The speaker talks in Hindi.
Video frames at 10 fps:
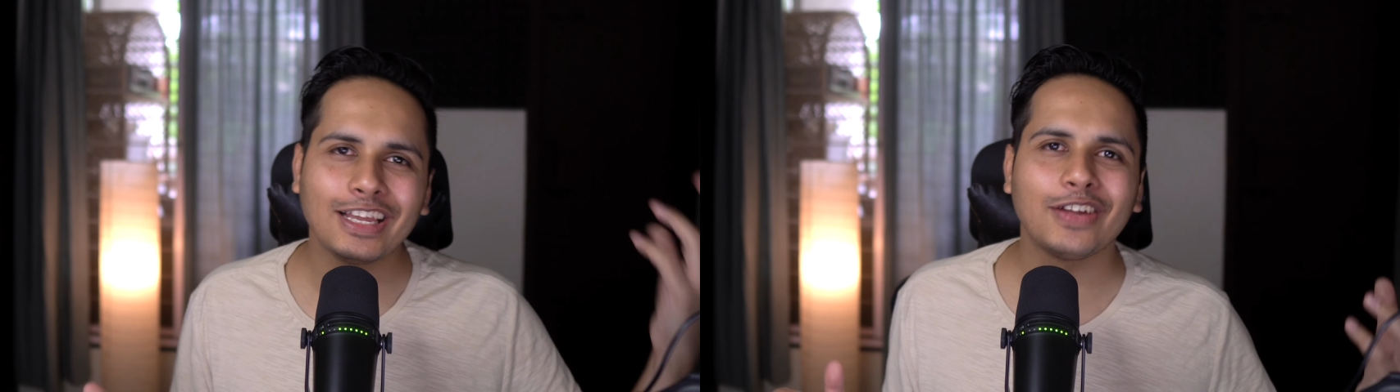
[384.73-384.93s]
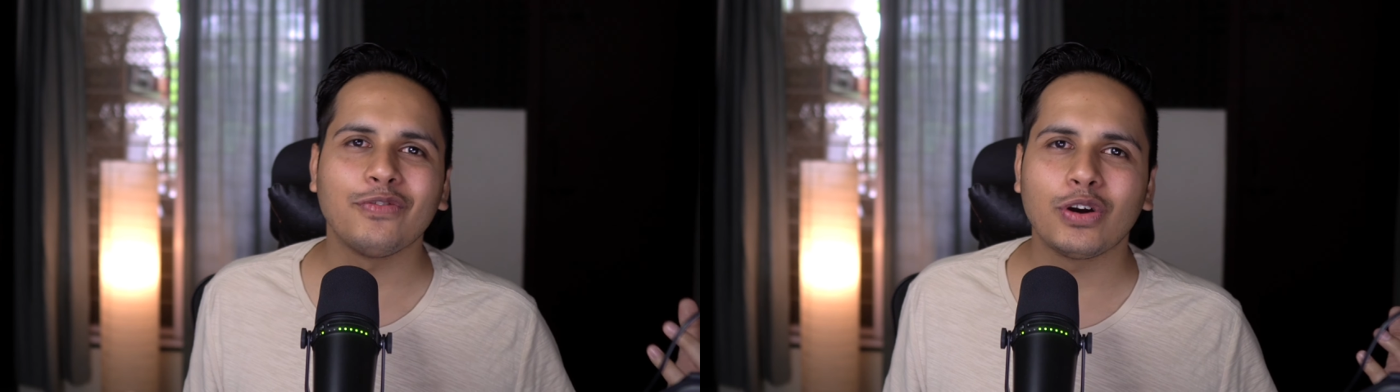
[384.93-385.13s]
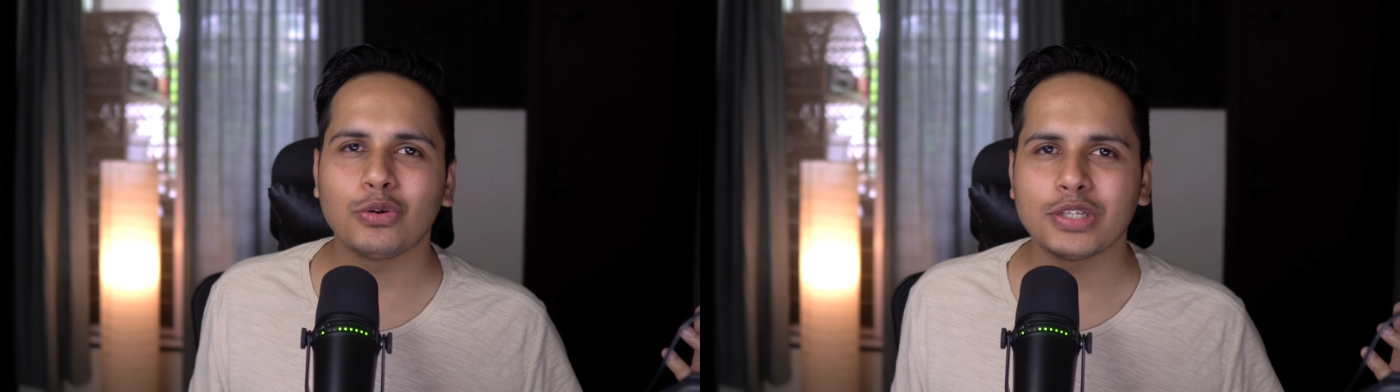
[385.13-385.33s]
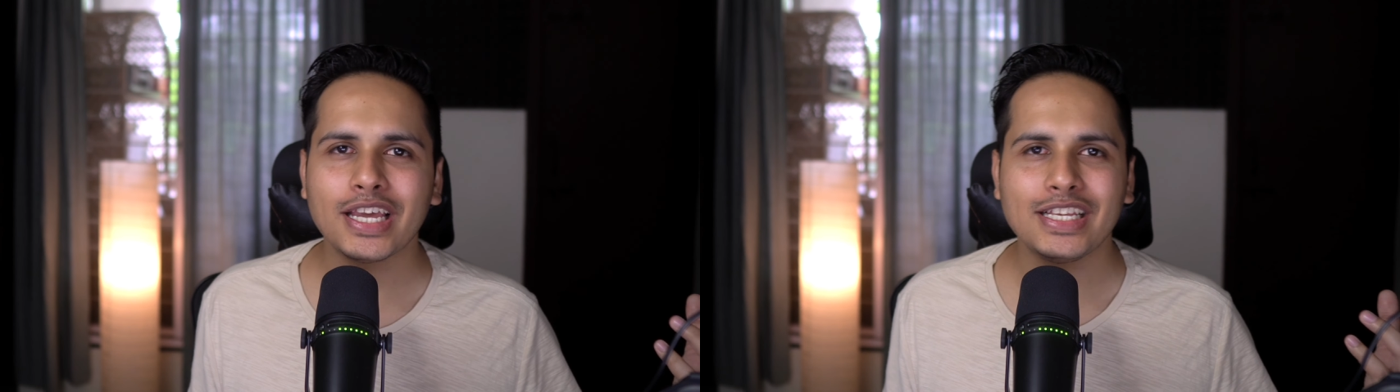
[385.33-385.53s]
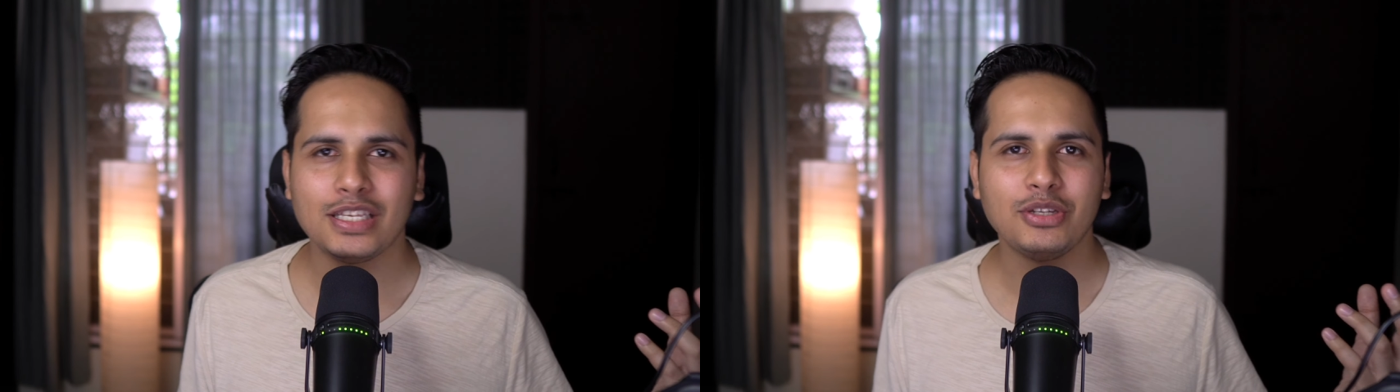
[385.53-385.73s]
कन्वर्ट हो जाए
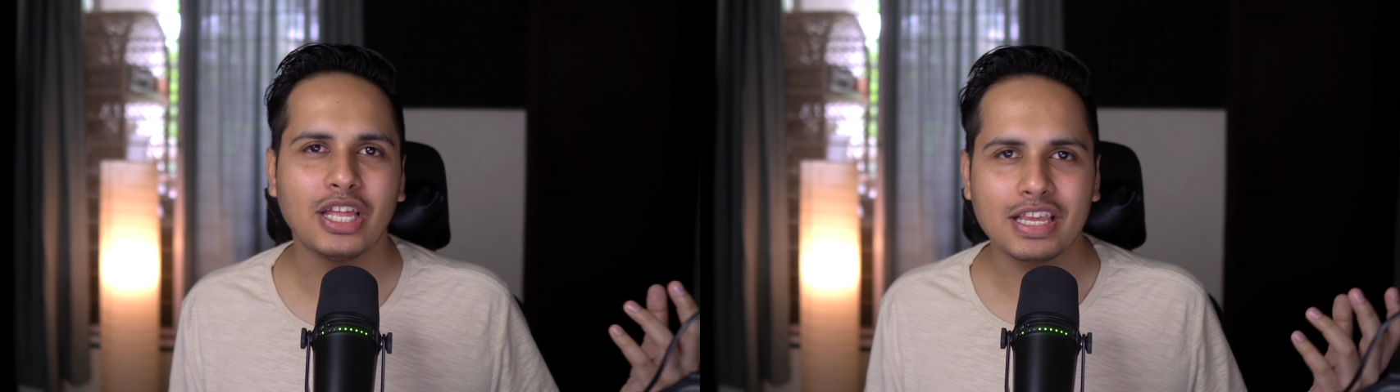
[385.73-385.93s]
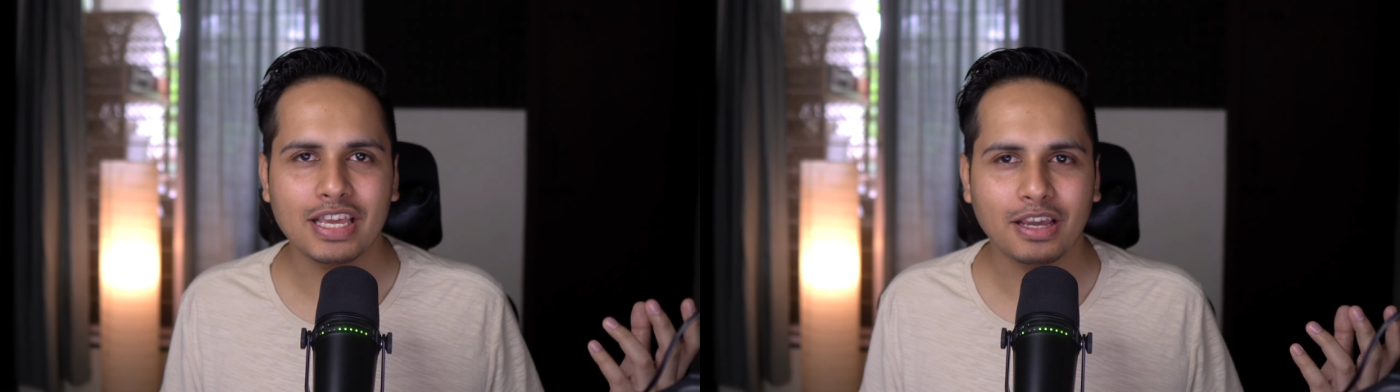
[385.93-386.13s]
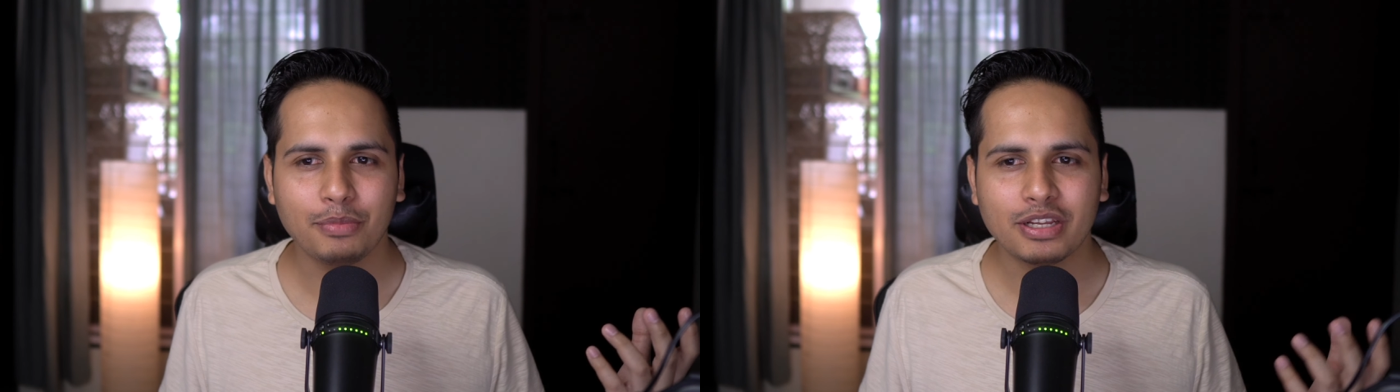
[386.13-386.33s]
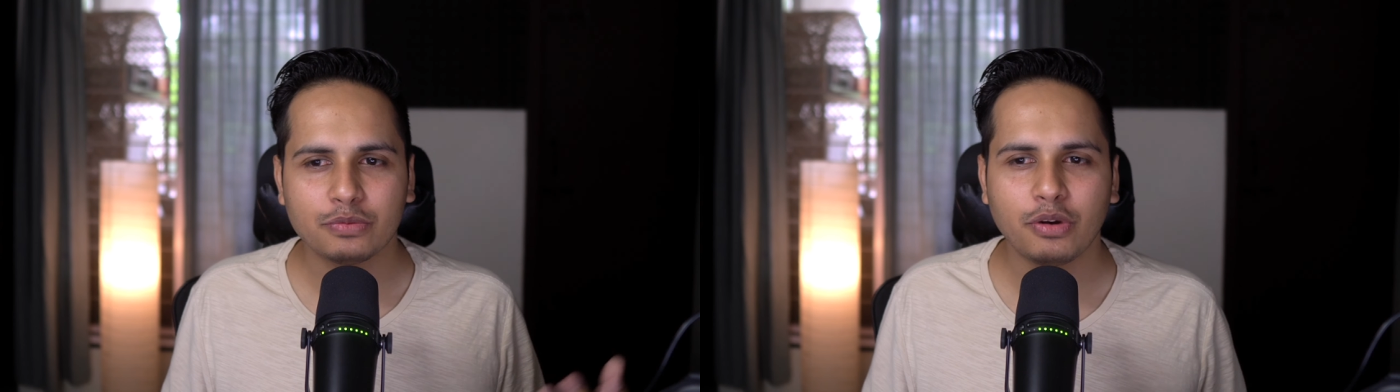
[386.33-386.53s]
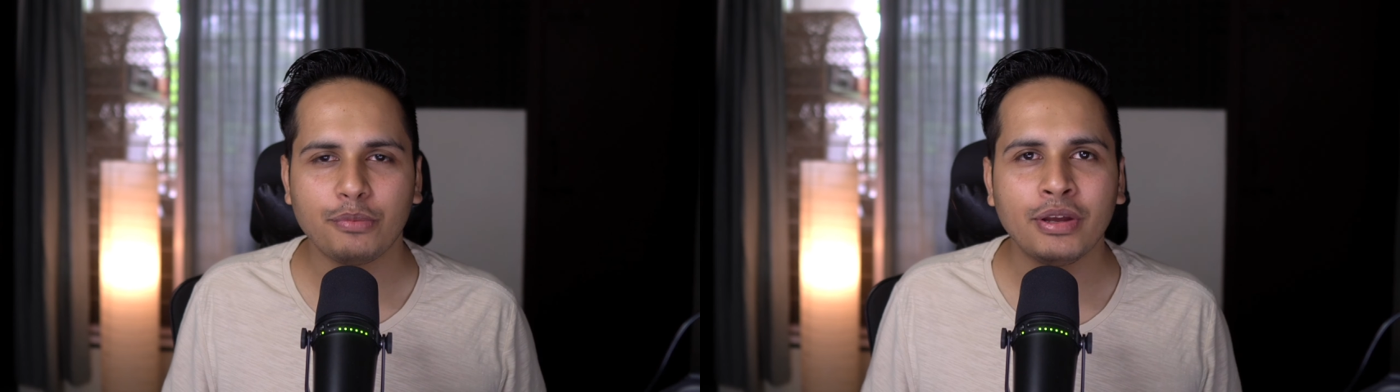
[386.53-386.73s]
किसी भी तरीके के
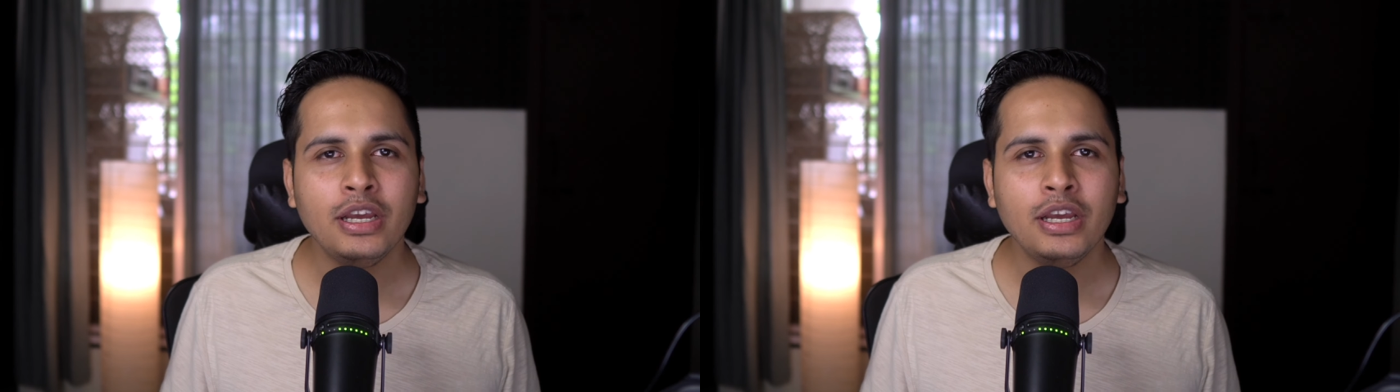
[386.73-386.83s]
प्लेसमेंट में